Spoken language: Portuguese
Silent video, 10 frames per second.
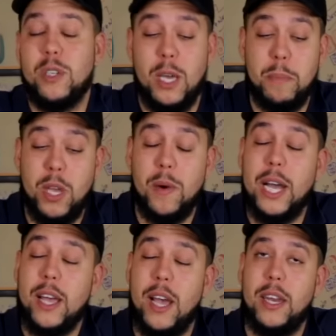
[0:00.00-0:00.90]
Por quê? Porque é
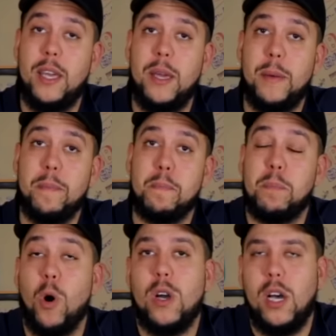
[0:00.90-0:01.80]
uma carne
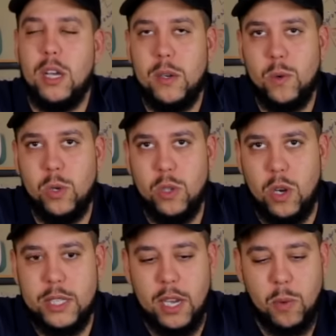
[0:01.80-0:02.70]
pouca
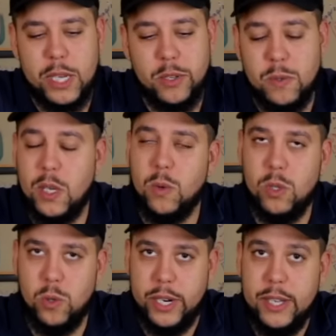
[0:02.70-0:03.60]
gordurosa, ela quase não tem
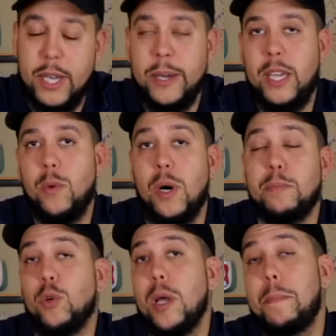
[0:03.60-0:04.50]
gordura. E o
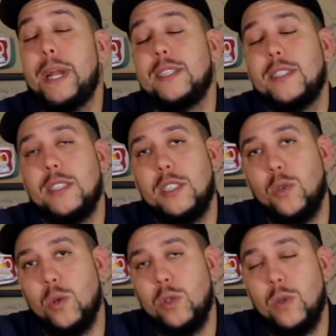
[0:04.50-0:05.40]
hambúrguer precisa de
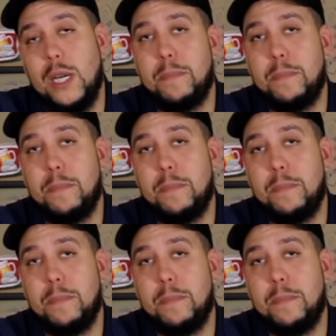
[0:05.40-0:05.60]
gordura